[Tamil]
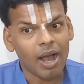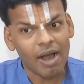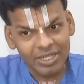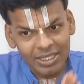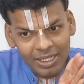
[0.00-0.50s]

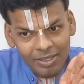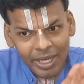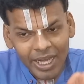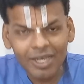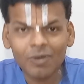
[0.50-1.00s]
அவன்
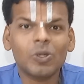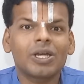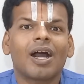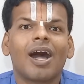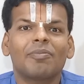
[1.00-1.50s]
திருமேனி ஒரு
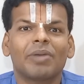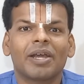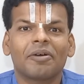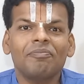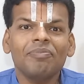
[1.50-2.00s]

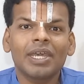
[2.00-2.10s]
கார்மேகம்